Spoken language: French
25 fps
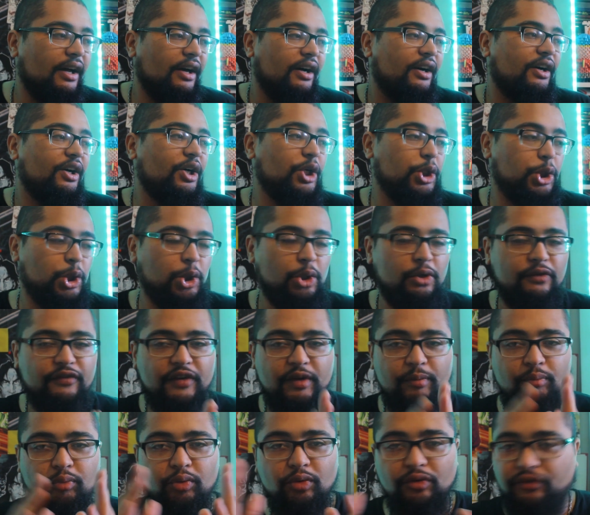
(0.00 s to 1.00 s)
Euh, je
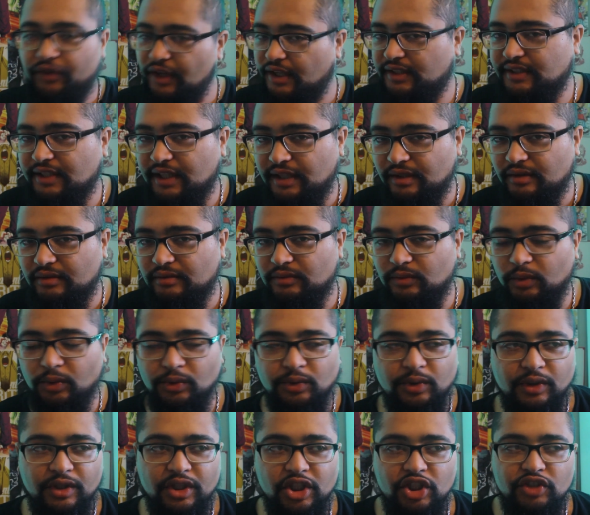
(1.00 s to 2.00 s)
vais plus faire ça. Ou
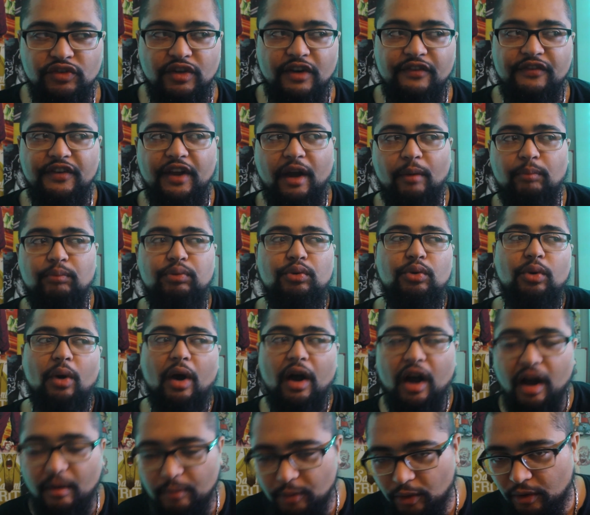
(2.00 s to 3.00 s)
en tout cas, je vais le faire plus
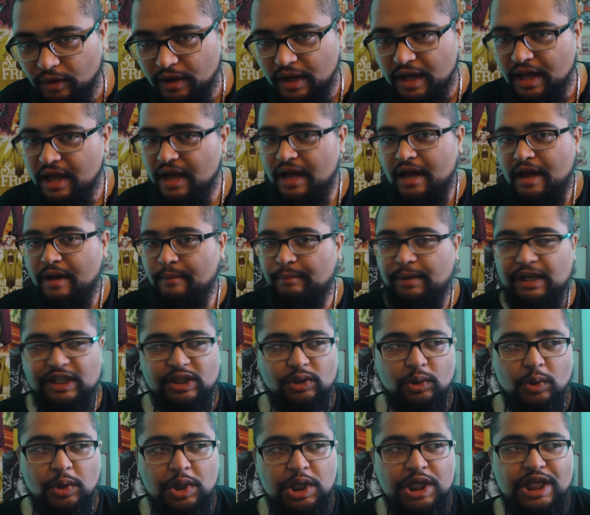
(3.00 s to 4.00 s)
rarement.
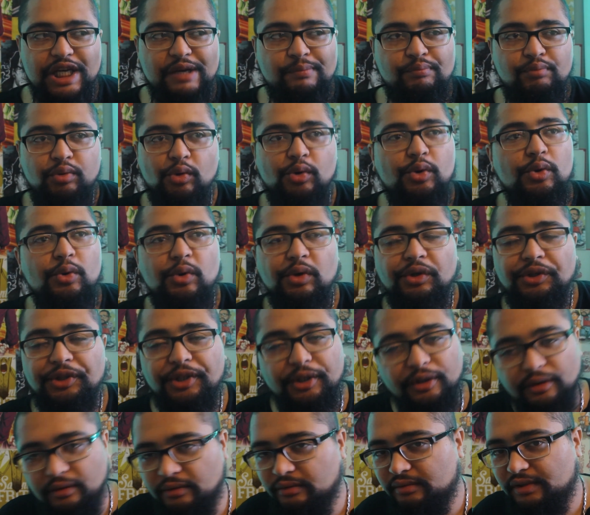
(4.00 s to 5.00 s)
Parce que j'ai plus le
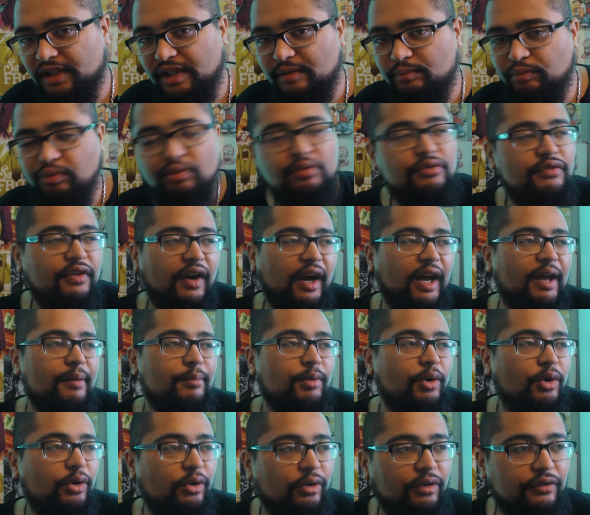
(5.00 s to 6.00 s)
temps plus
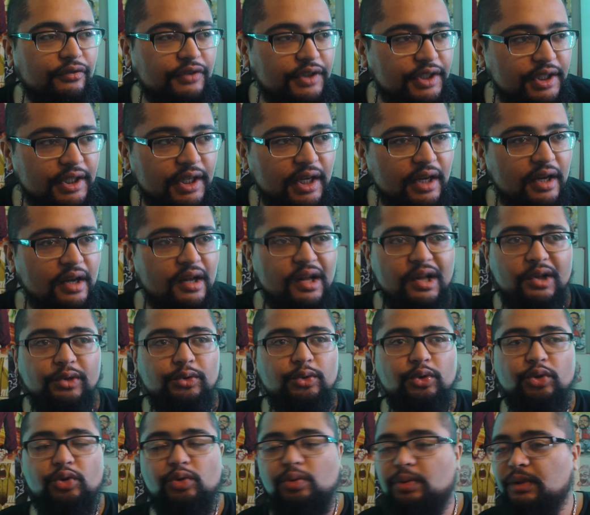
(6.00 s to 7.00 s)
vraiment l'envie
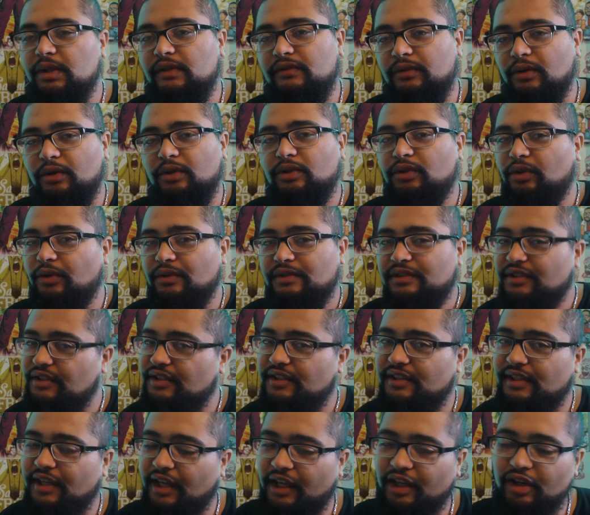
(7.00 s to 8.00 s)
de suivre
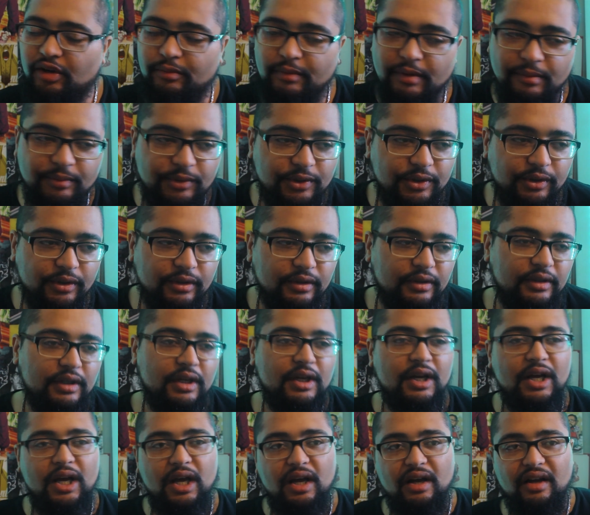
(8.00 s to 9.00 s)
36 séries en même temps
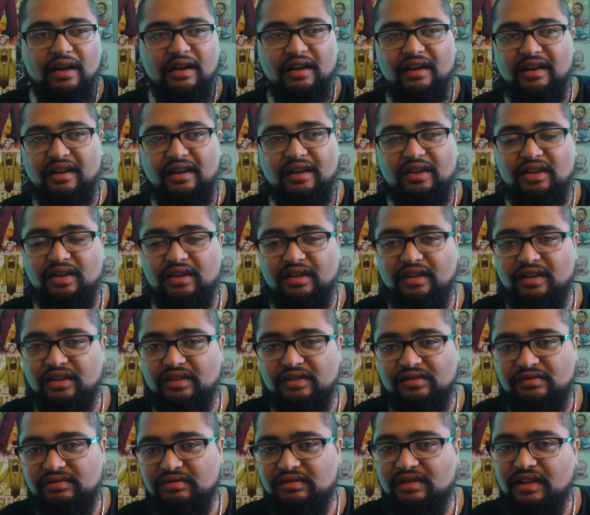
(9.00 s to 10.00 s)

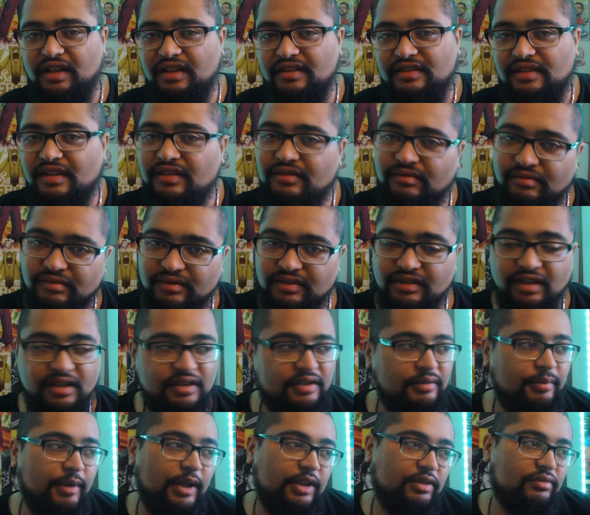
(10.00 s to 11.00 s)
euh, toutes les saisons,
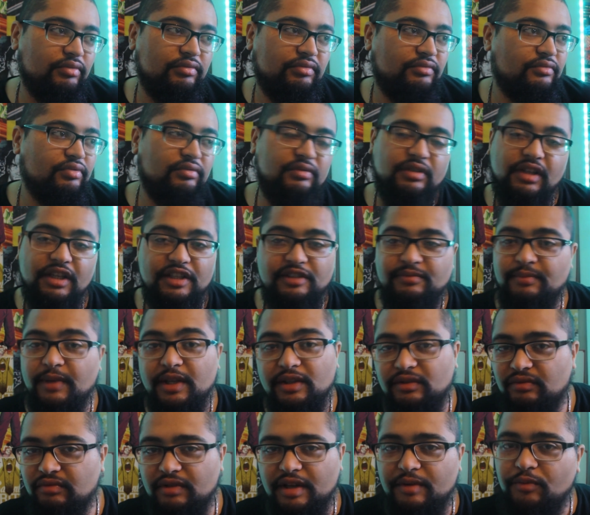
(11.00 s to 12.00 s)
c'est-à-dire bah, toutes les
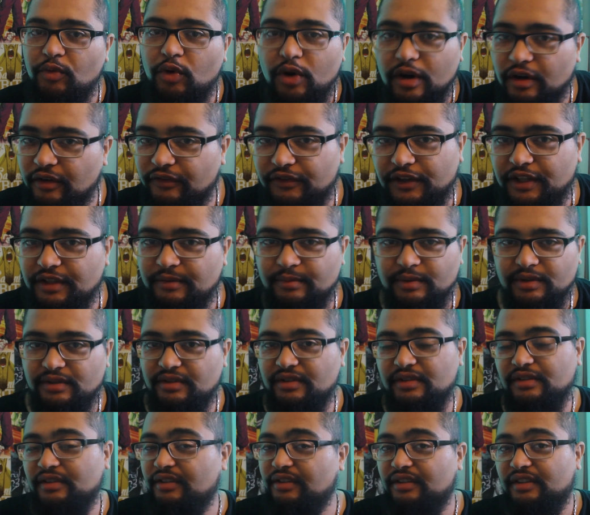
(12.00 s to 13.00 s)
semaines, tous les mois en fait,
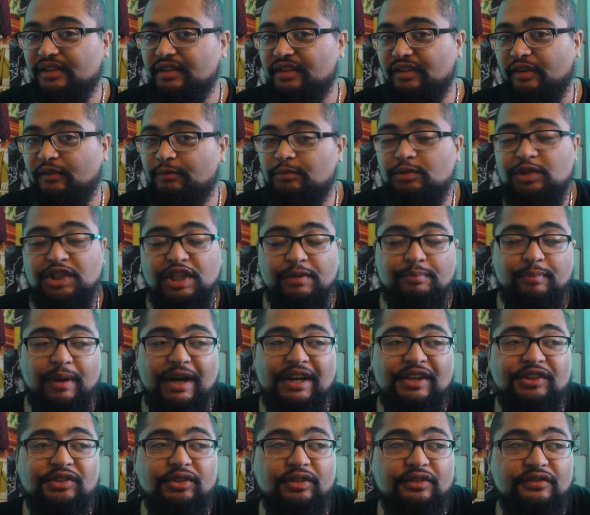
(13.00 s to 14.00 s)
parce que en plus j'ai
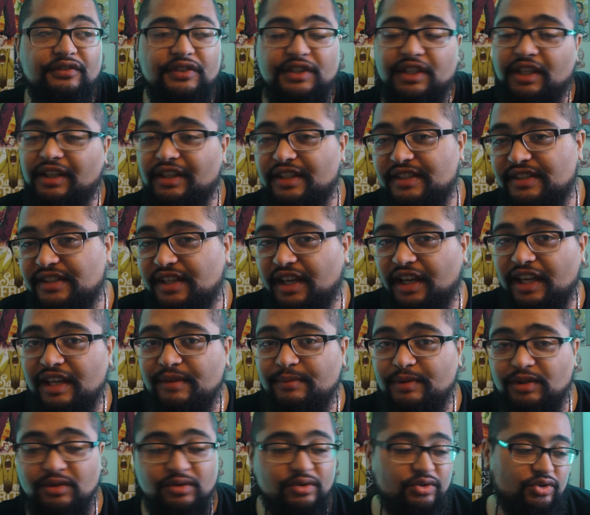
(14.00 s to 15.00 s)
pas le temps de finir les
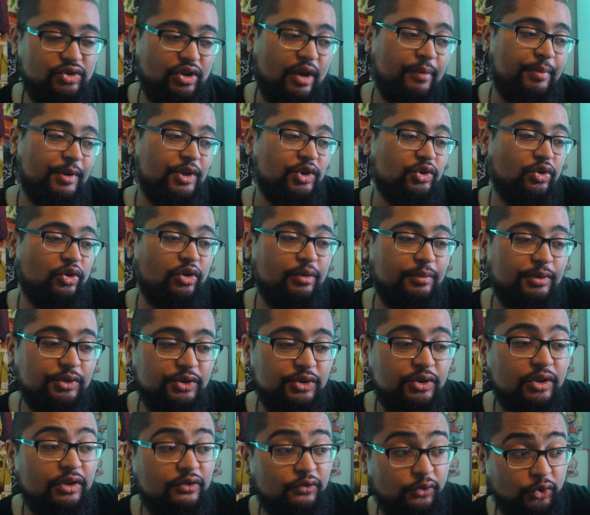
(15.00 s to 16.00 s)
séries parce que à peine j'en
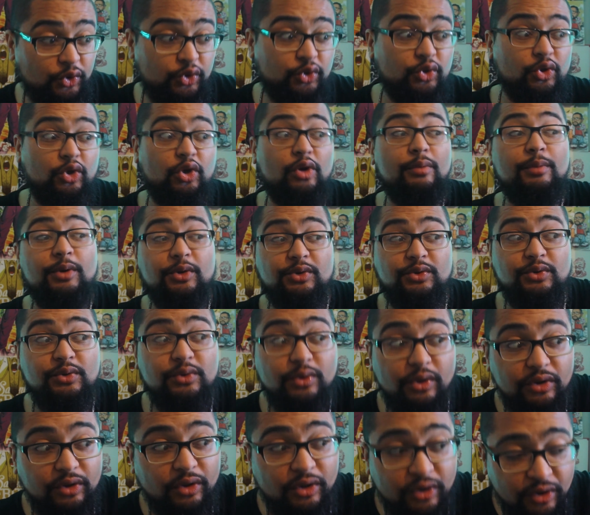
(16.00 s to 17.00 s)
commence une autre, faut que je commence
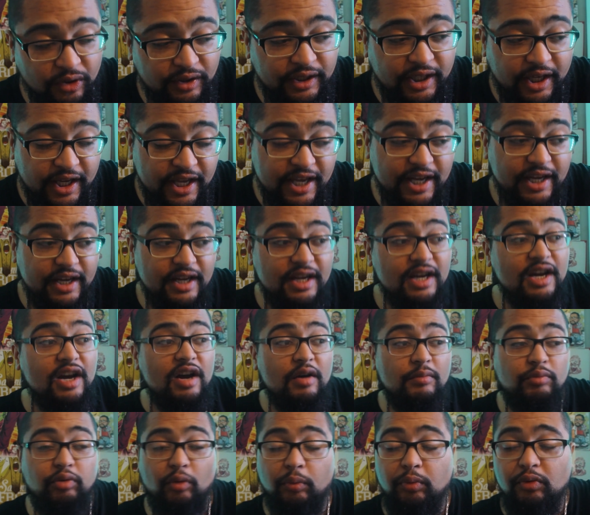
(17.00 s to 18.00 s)
une autre encore derrière
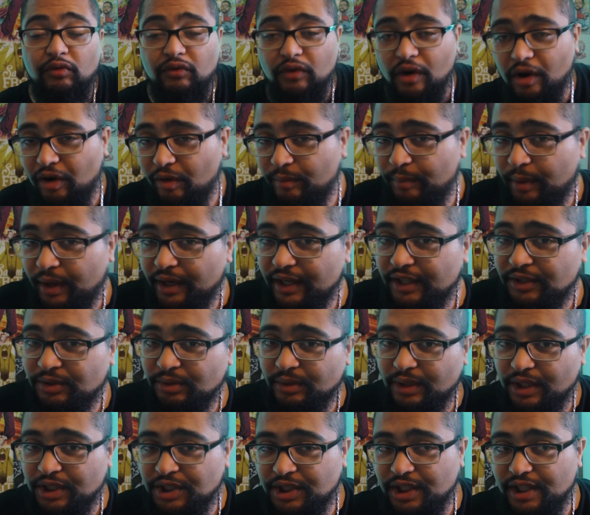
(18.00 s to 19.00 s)
pour pouvoir en parler
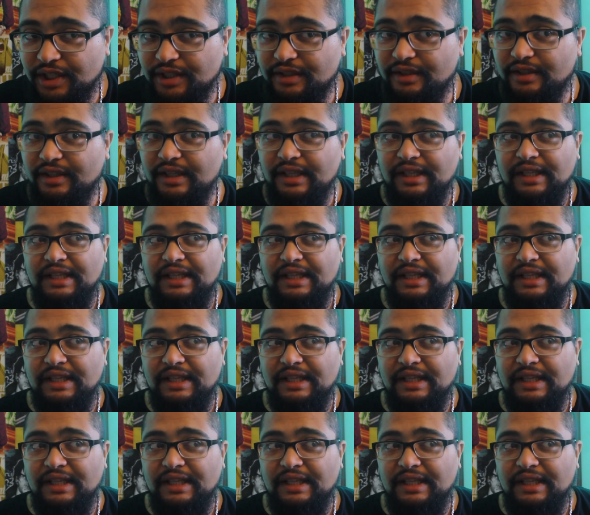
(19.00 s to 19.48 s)
sur la chaîne.